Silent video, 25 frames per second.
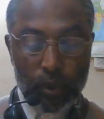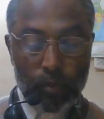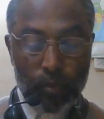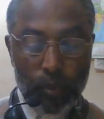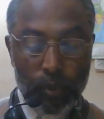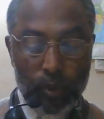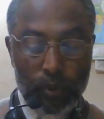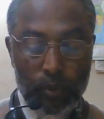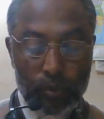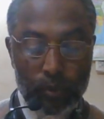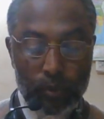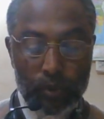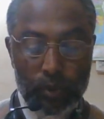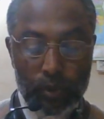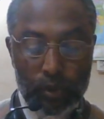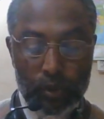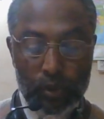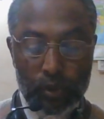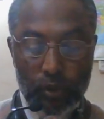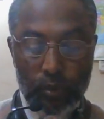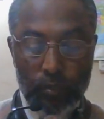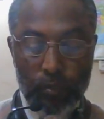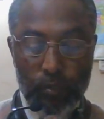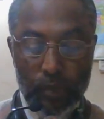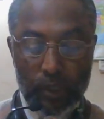পরবর্তী
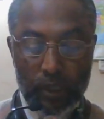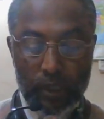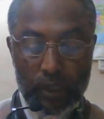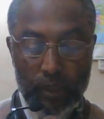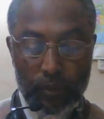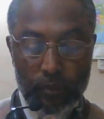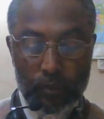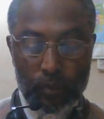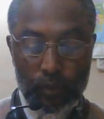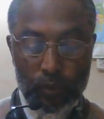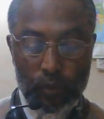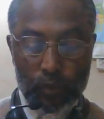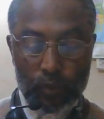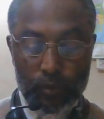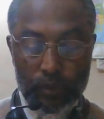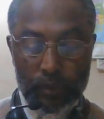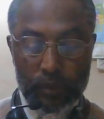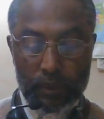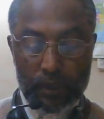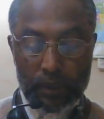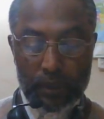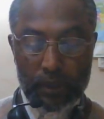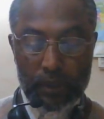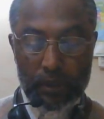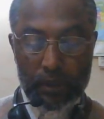সম্রাট এবং
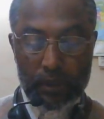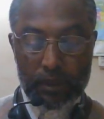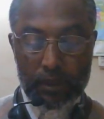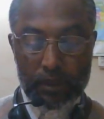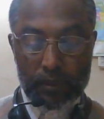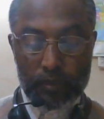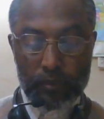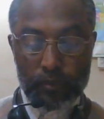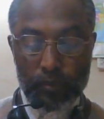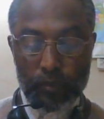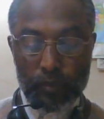অভিজাতদের